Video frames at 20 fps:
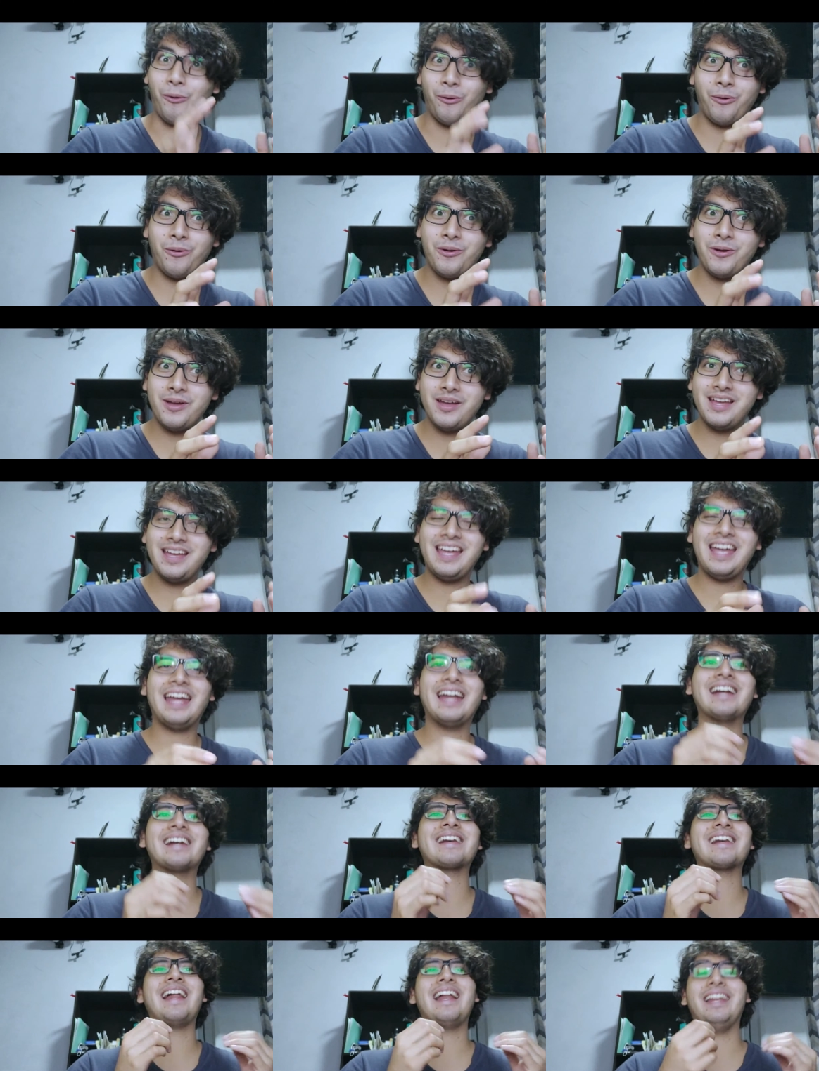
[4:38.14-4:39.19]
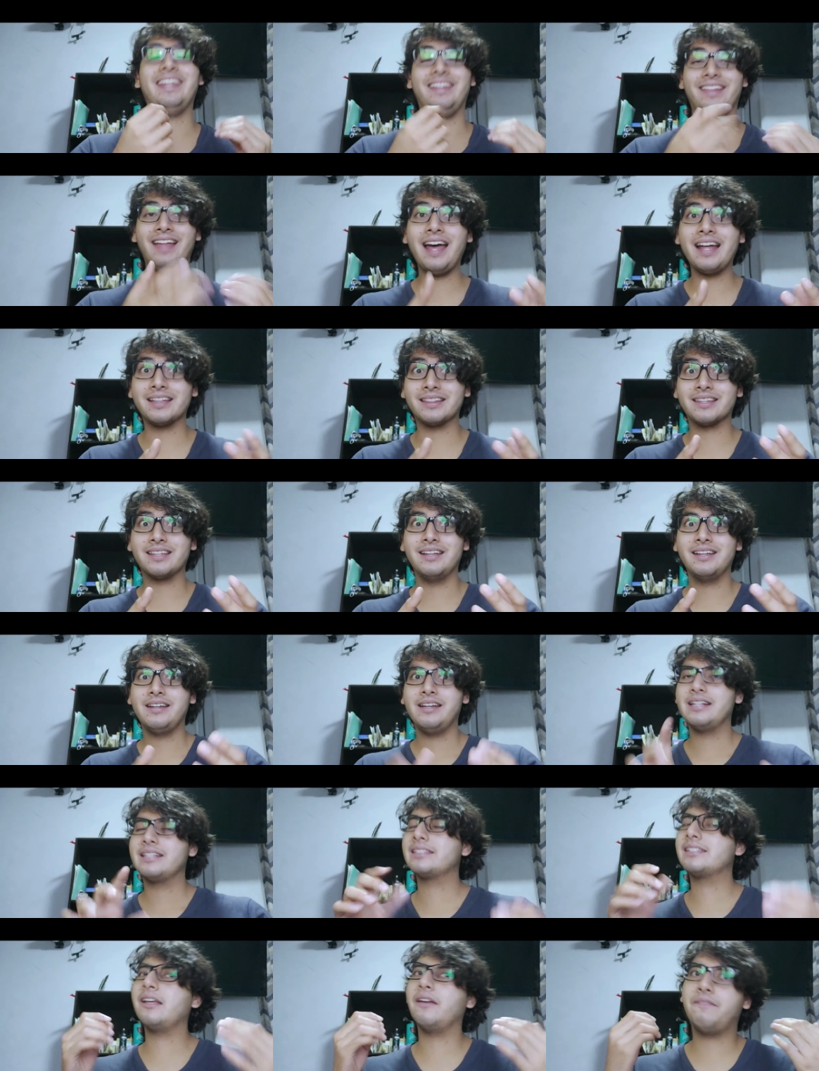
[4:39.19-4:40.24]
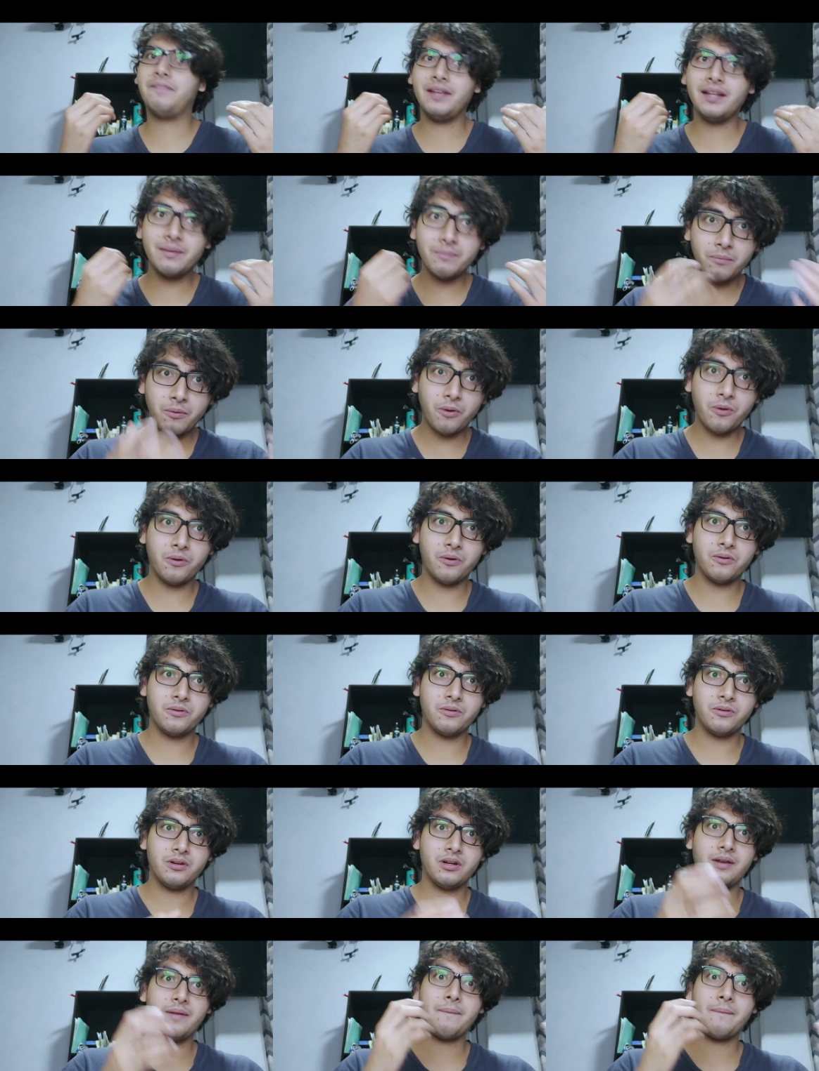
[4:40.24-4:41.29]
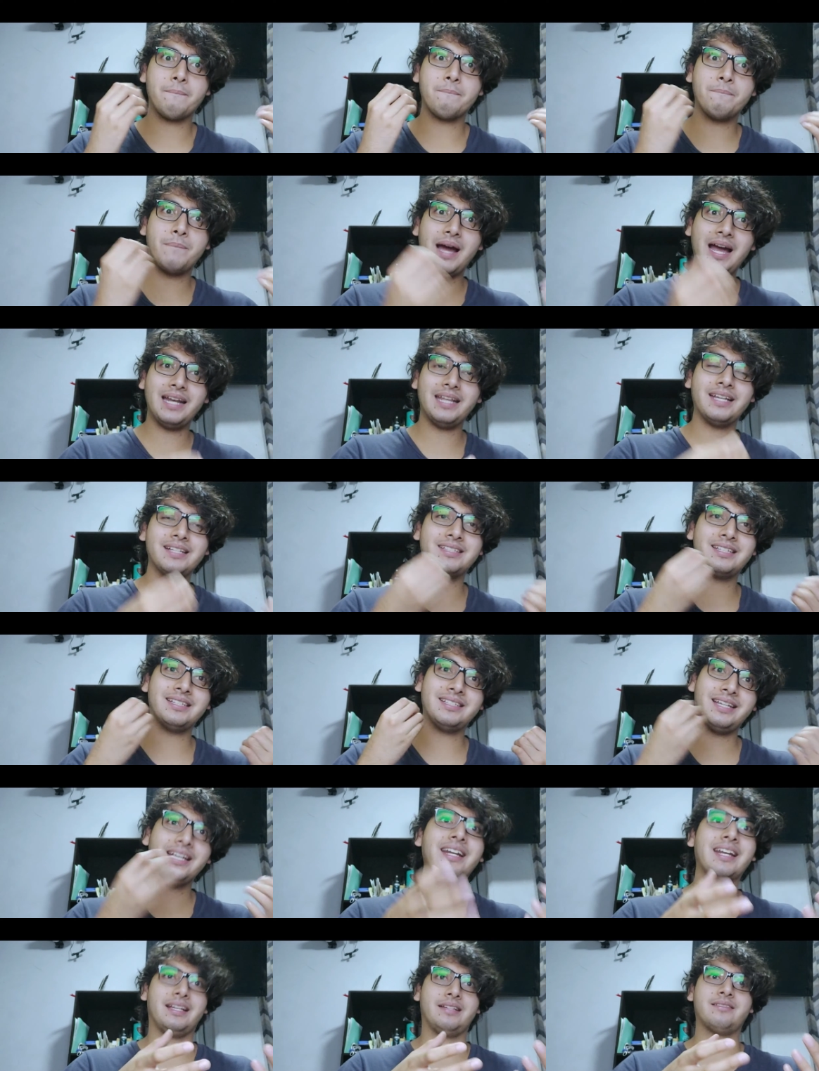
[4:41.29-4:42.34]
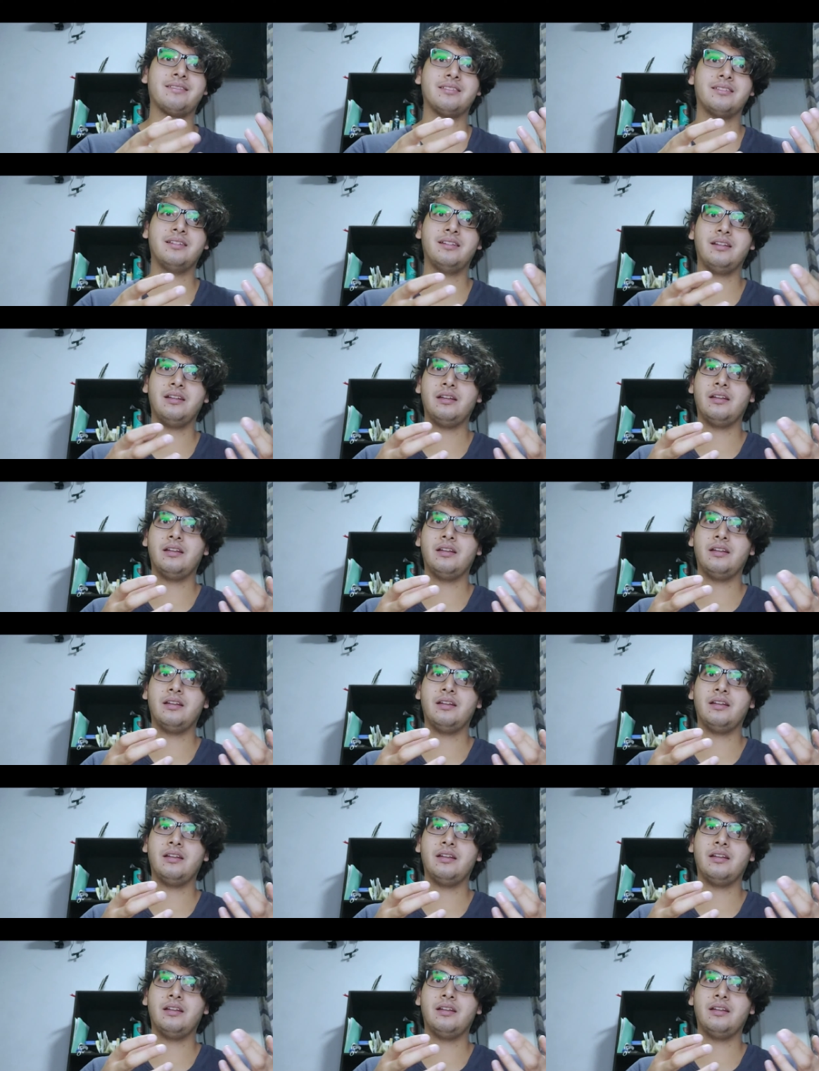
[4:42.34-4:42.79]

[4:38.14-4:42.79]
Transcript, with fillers: No, en realidad se filmó varias escenas,